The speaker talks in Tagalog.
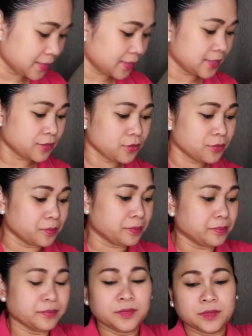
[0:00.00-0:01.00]
dito yung
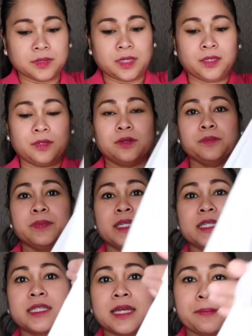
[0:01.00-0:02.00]
ano,
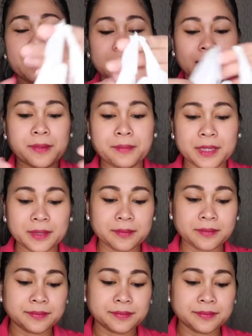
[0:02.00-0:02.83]
pinag-shopping namin.